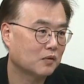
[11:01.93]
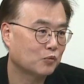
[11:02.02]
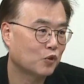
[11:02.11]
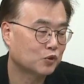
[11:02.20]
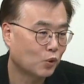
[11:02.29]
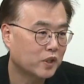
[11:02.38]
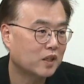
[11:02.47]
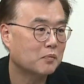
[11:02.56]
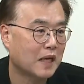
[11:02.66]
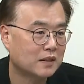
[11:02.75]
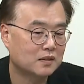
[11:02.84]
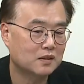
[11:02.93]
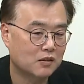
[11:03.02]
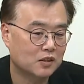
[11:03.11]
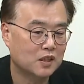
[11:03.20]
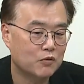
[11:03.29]
뭐 토대를
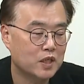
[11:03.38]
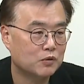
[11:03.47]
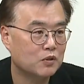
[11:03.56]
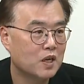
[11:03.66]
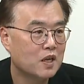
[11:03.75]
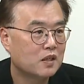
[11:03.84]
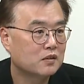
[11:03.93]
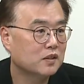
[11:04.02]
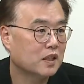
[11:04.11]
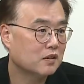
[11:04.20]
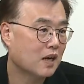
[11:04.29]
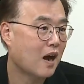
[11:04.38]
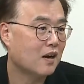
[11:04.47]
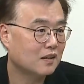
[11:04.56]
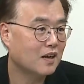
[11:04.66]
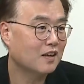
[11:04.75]
만들었다고 해도 그건 내년
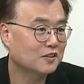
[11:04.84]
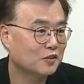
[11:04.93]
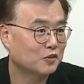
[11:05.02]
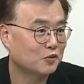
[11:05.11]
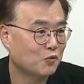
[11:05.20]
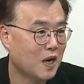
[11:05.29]
가을 가서